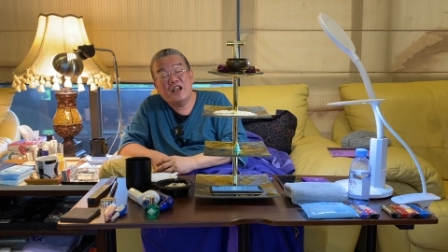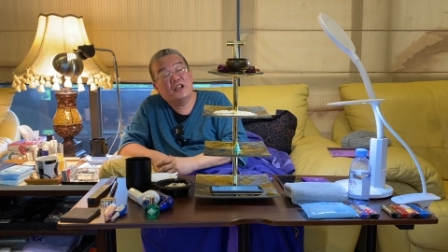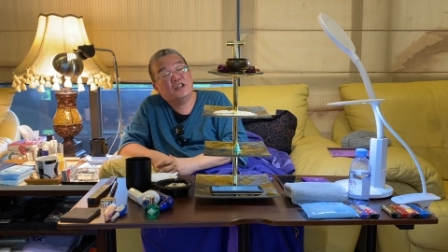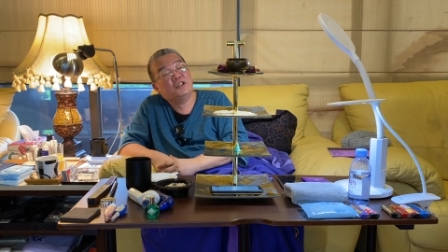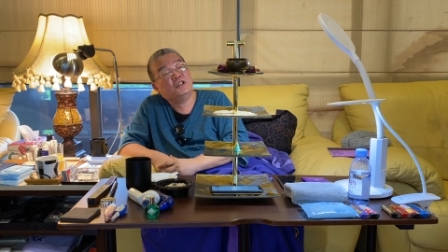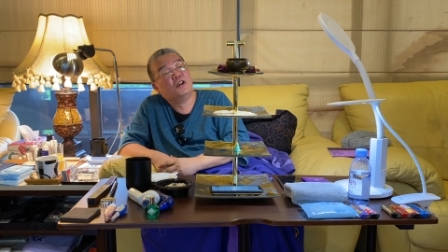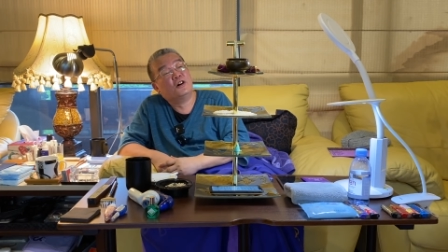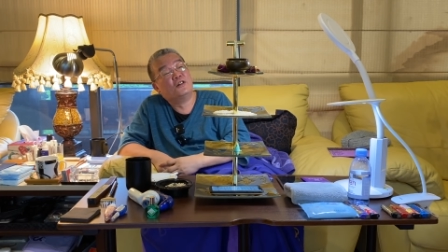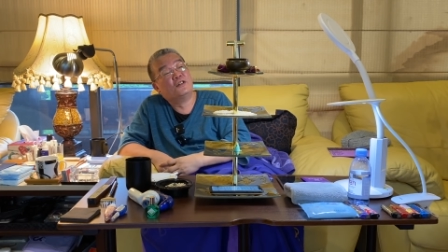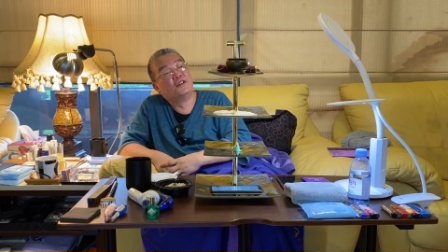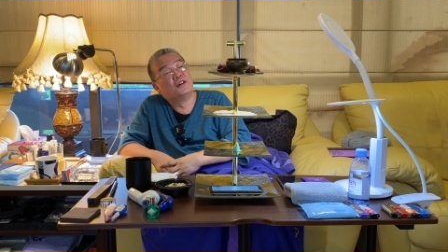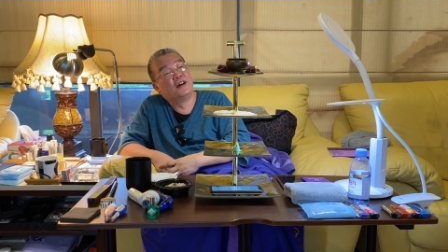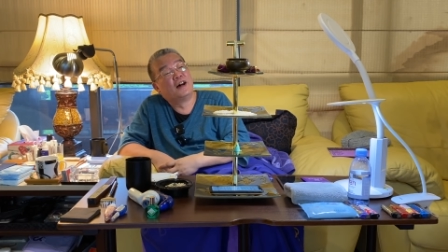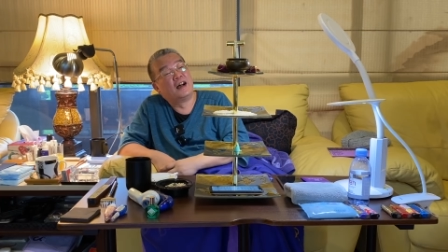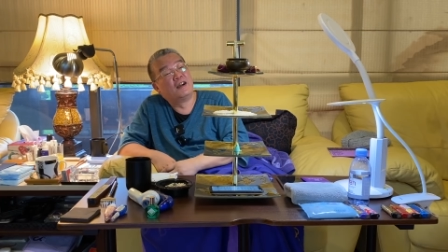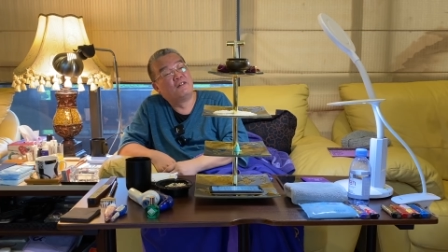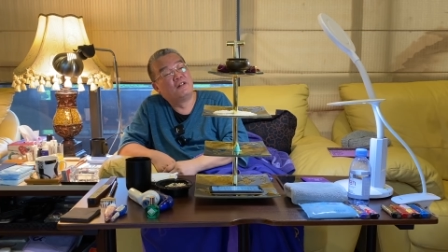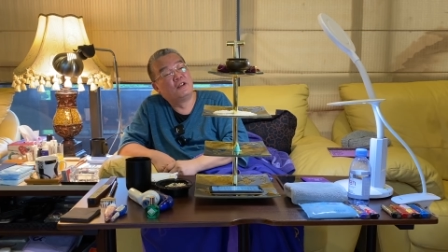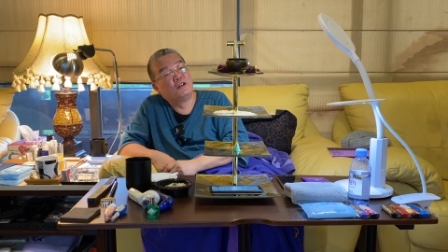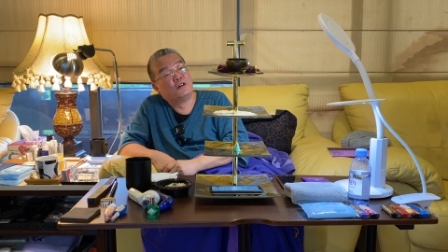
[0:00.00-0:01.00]
以后呢
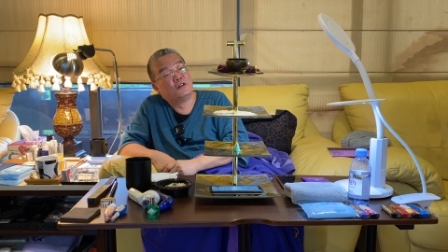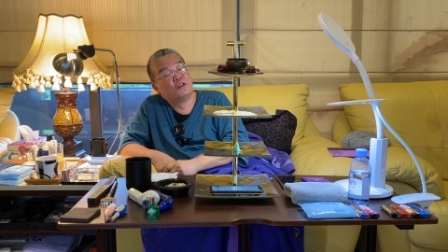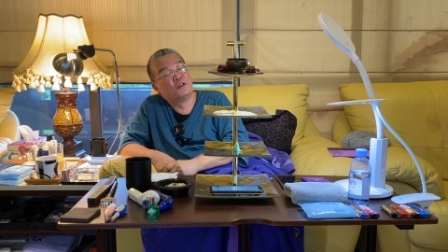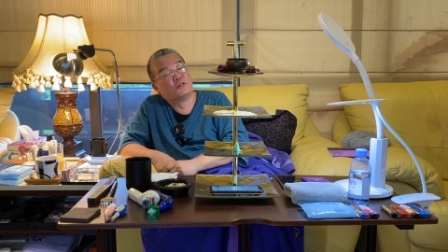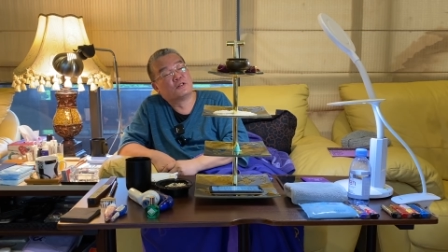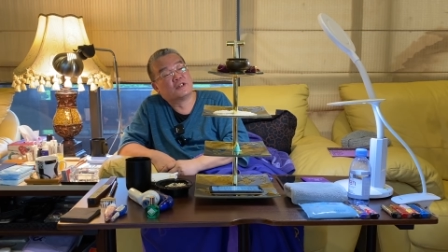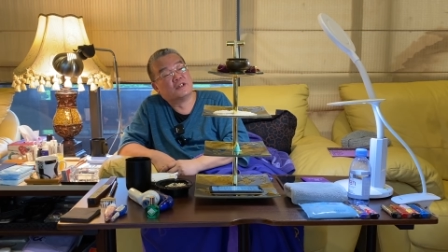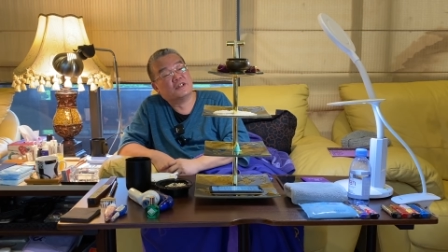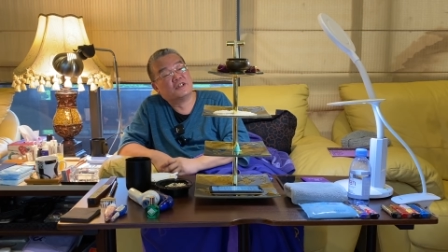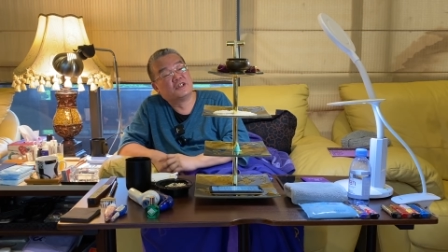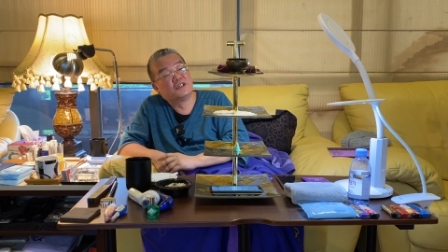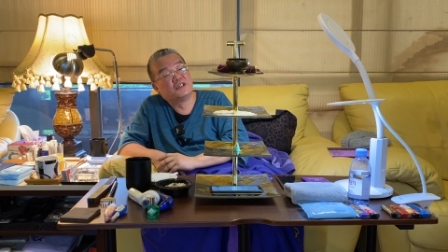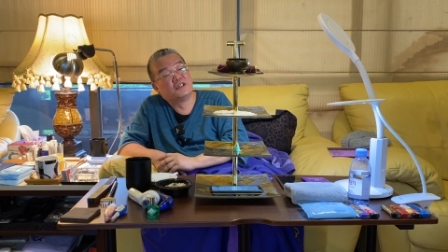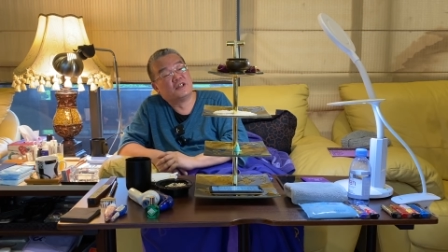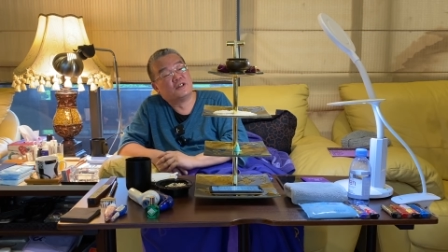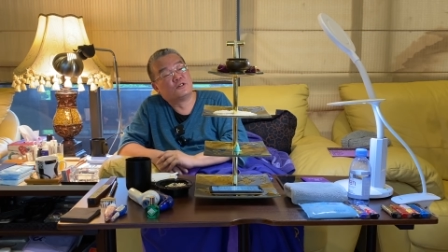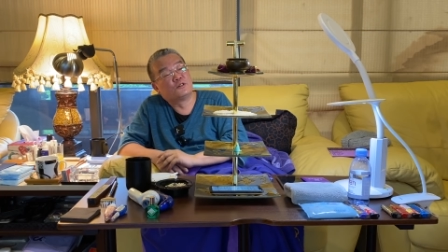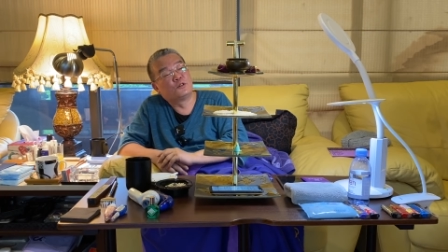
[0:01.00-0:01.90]
还会有六层、七层，